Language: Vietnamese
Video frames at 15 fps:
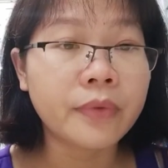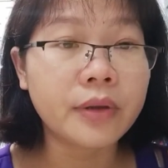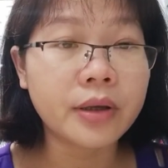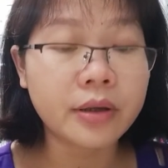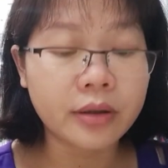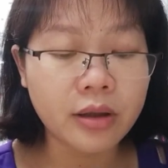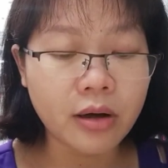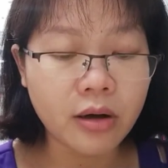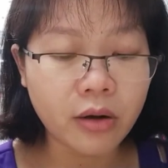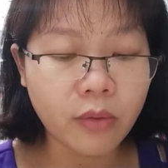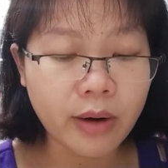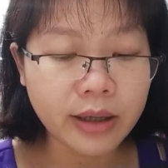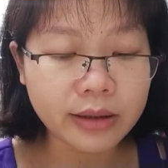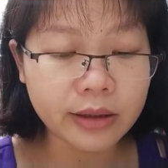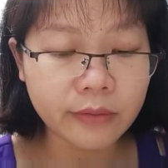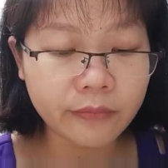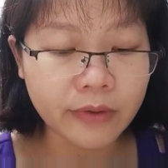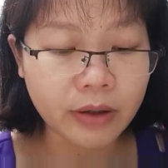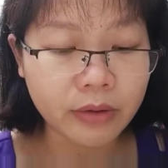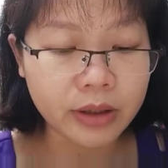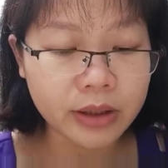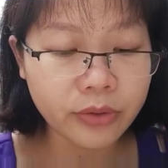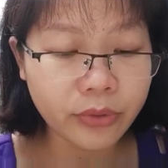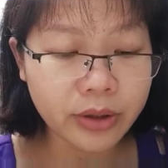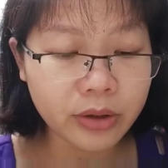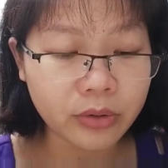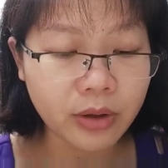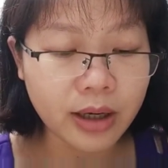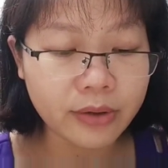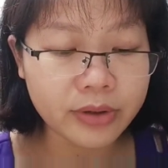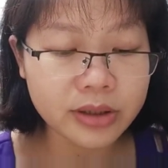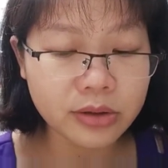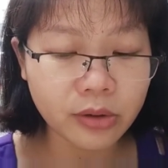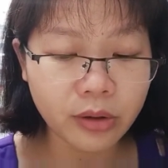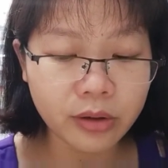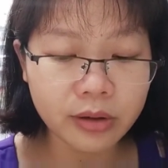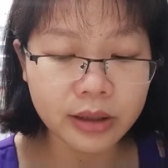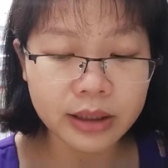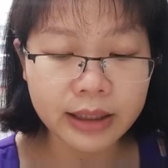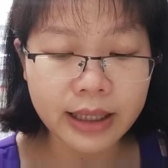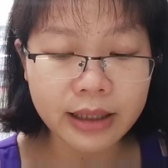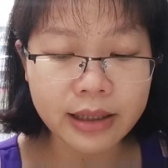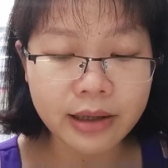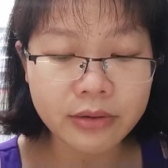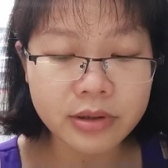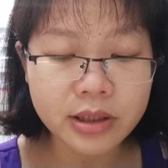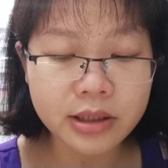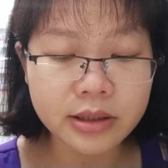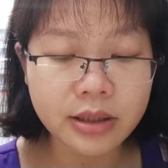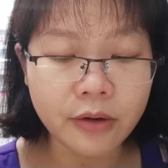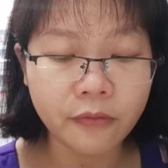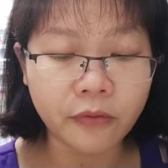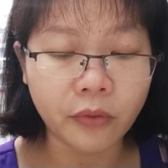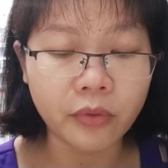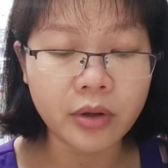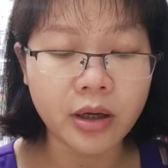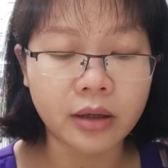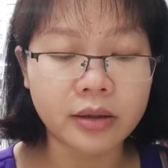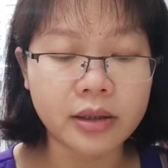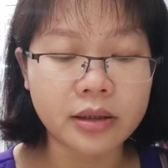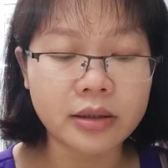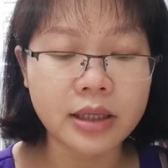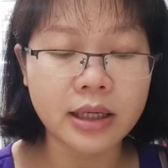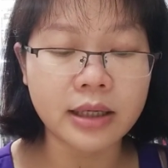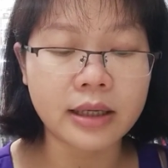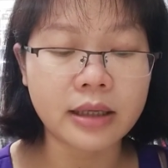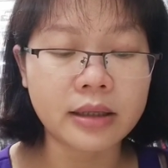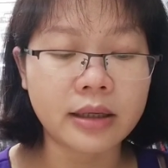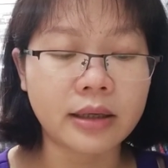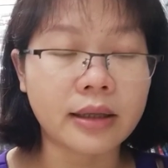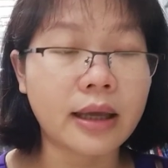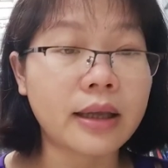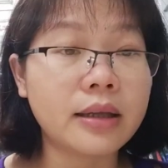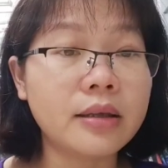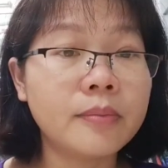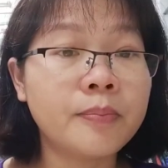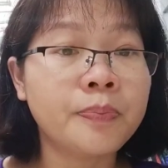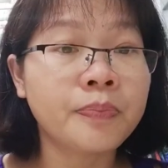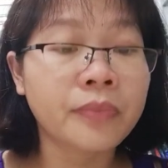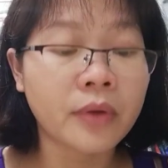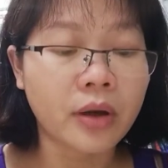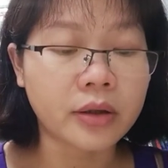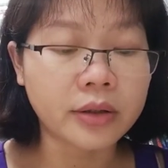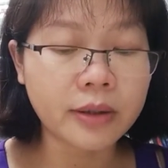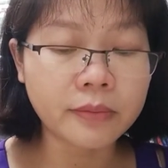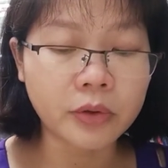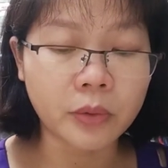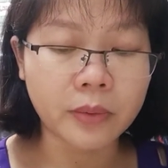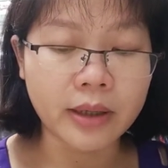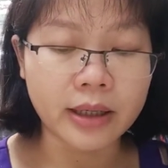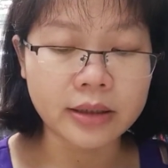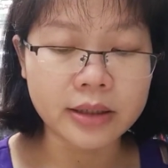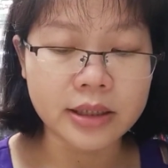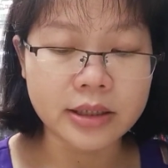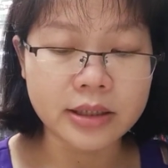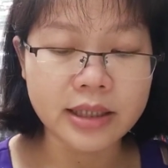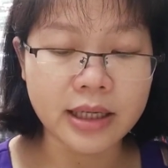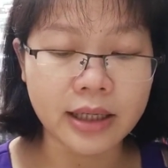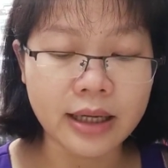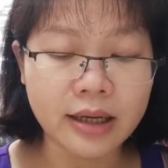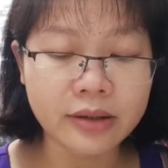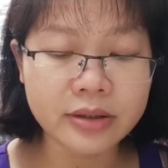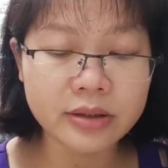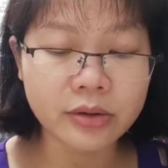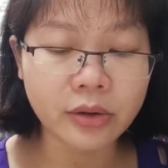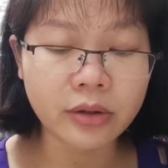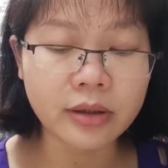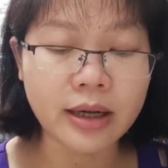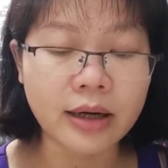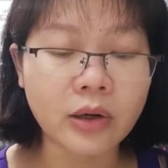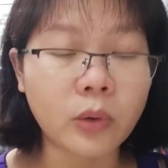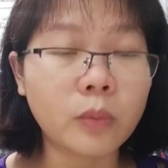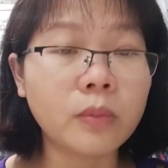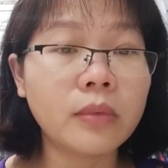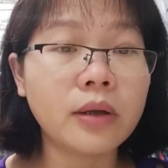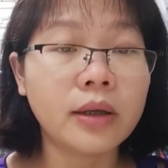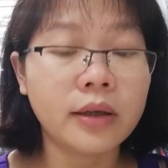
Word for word: Nhưng do quá tin vào lý thuyết của Aristotle nên các giáo sư đều phủ nhận những gì đã nhìn thấy. Họ tiếp tục khẳng định rằng Aristotle đã đúng.